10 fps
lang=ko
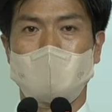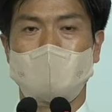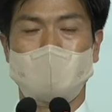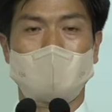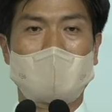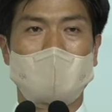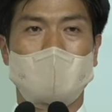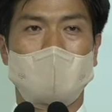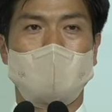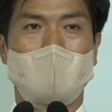우리는
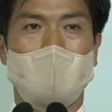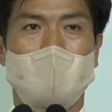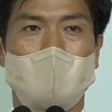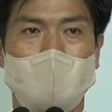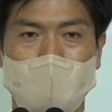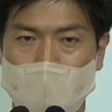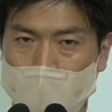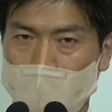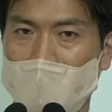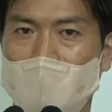하나님의
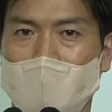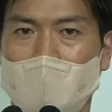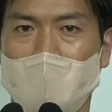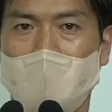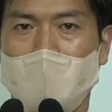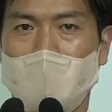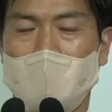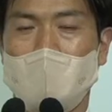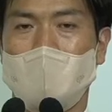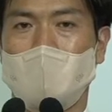종이 아니라
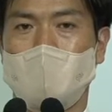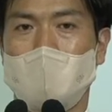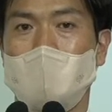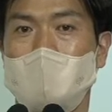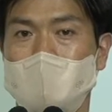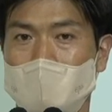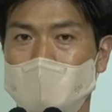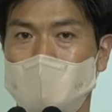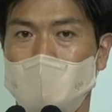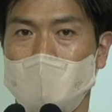하나님의
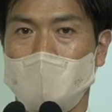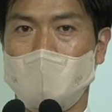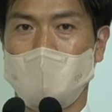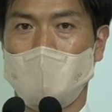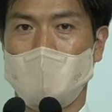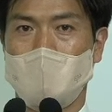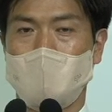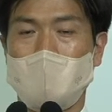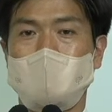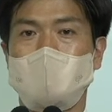자녀입니다.
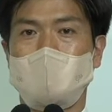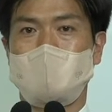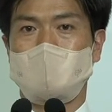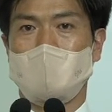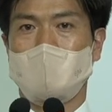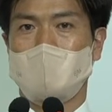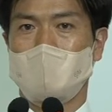말씀의 주제.